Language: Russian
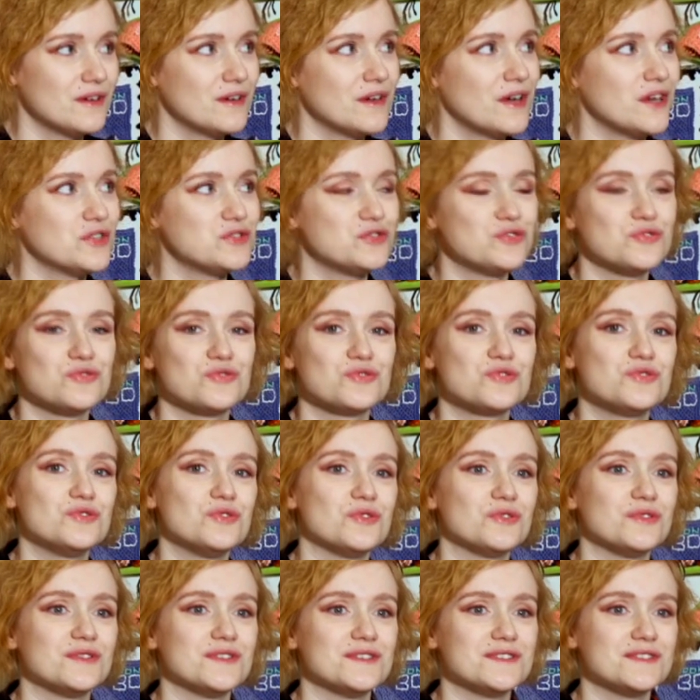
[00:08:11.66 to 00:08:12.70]

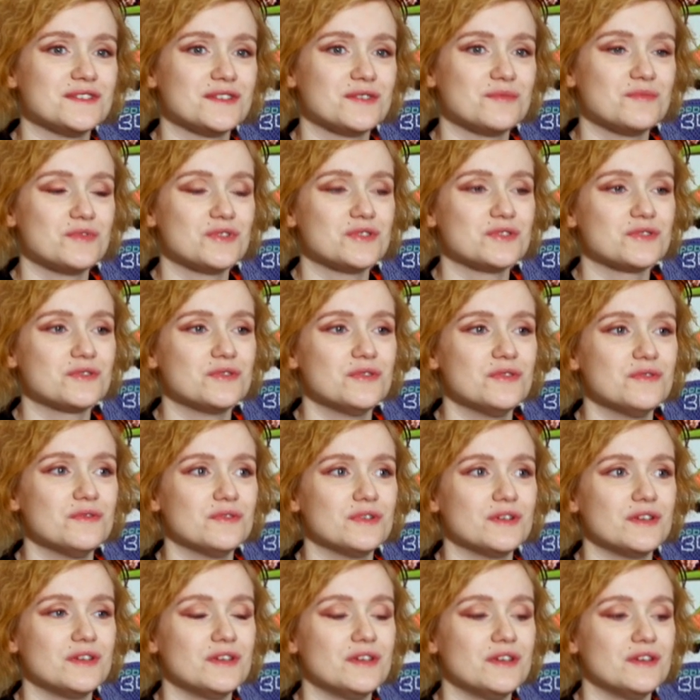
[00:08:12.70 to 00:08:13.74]
отчужденность от
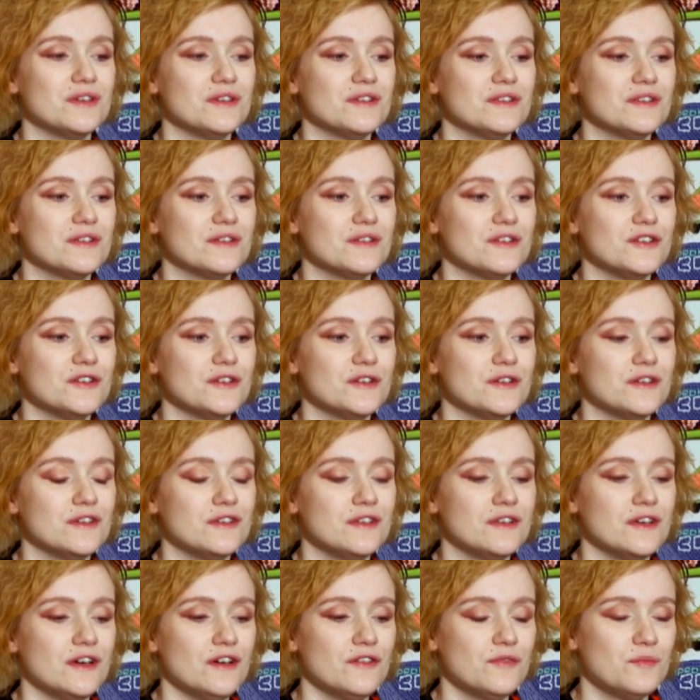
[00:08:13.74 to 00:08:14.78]
мирского. И
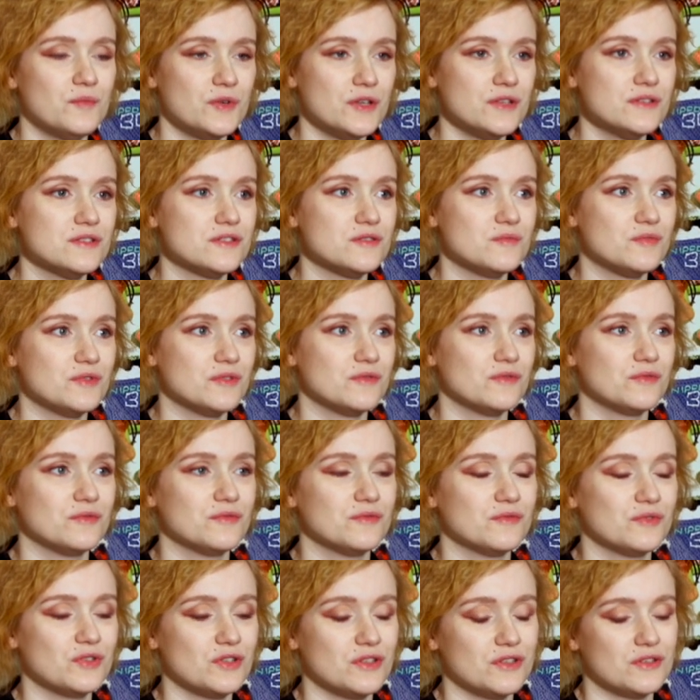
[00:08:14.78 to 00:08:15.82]
я, в принципе,
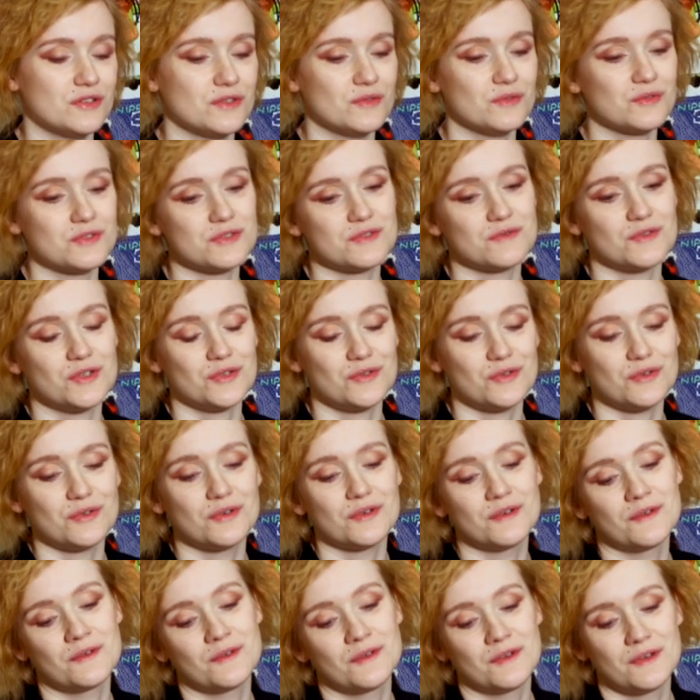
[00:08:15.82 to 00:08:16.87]
вот это вот свое
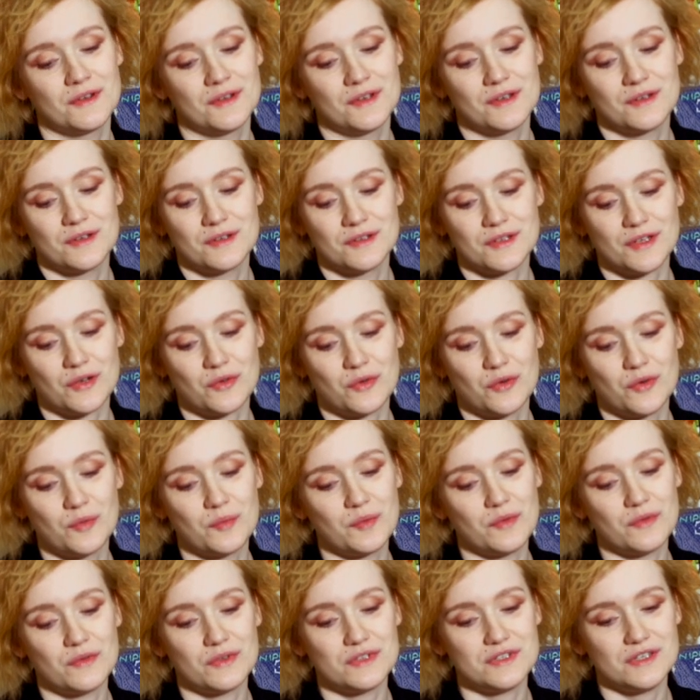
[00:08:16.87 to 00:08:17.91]
такое
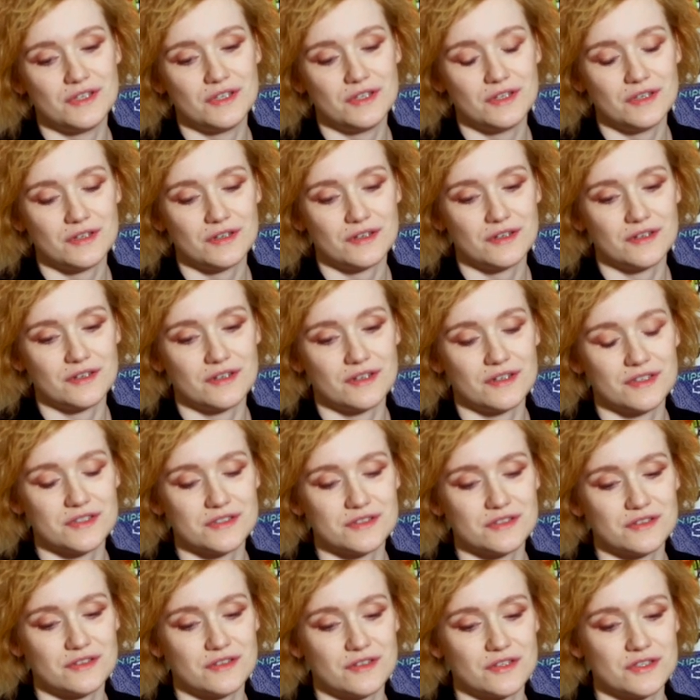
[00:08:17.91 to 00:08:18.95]
поведение как
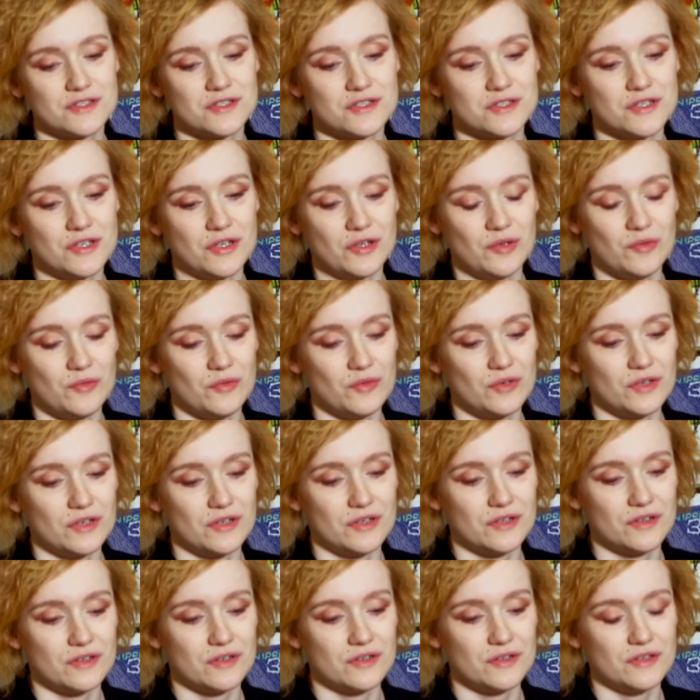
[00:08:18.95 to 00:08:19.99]
раз и расцениваю как
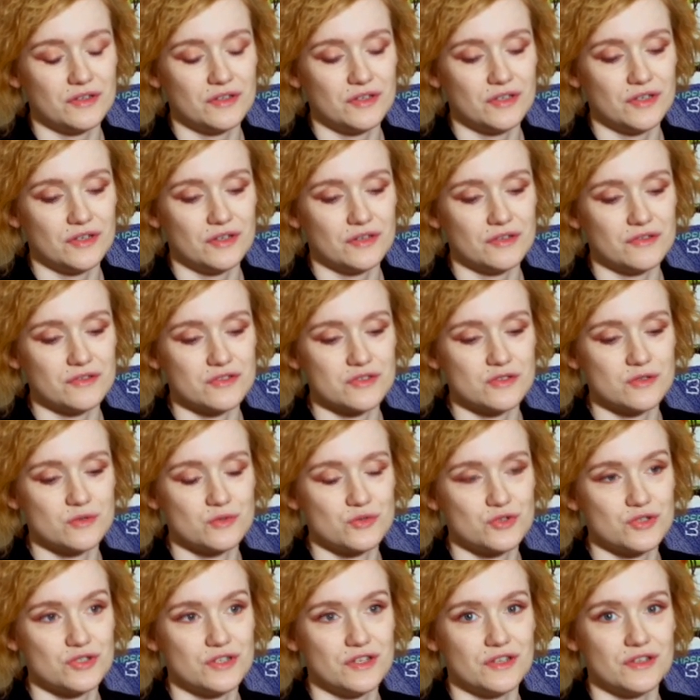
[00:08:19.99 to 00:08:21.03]
некое
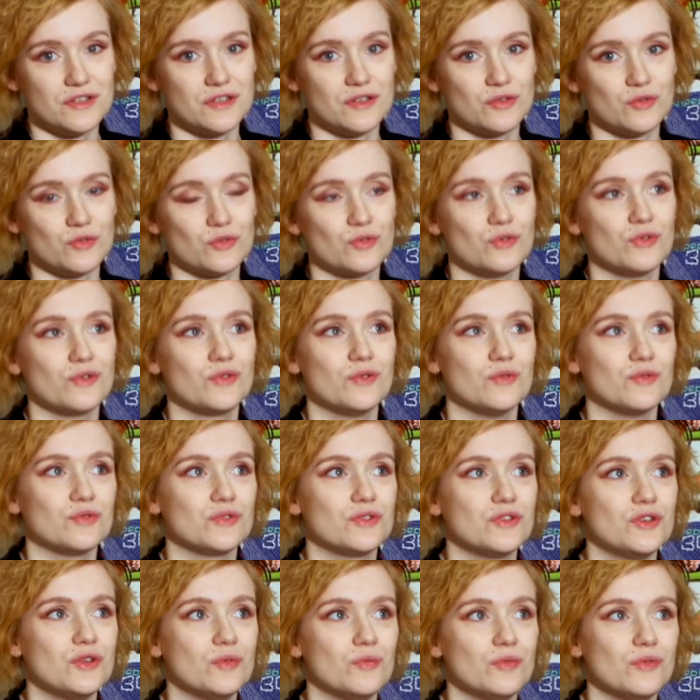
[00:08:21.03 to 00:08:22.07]
служение, но только вот
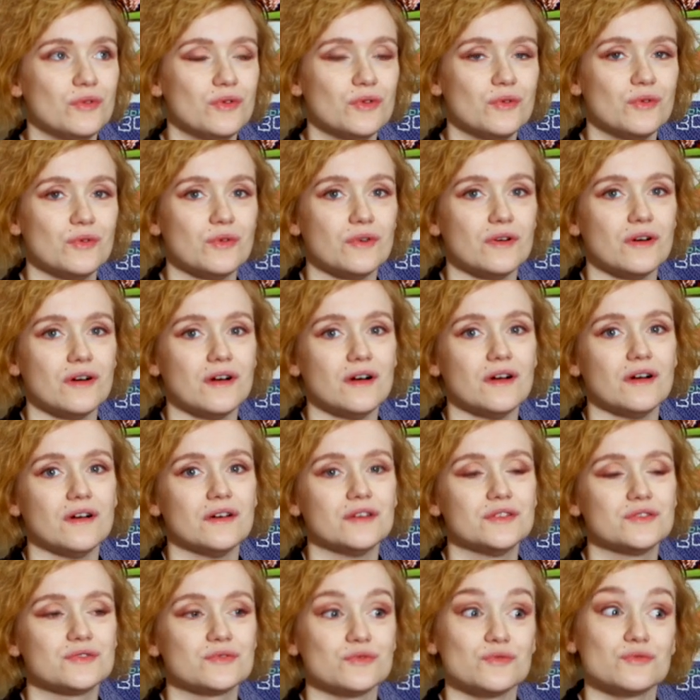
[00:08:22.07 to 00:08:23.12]
не Богу, а
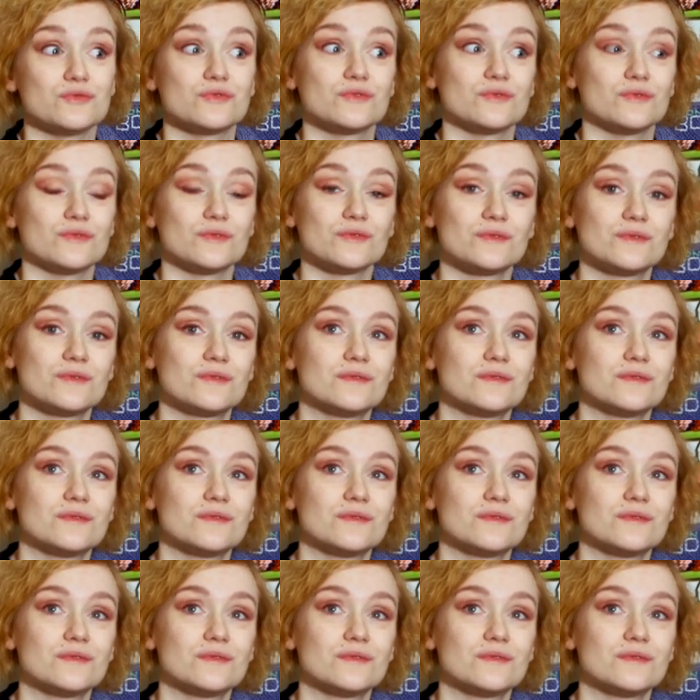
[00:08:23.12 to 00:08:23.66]
искусству.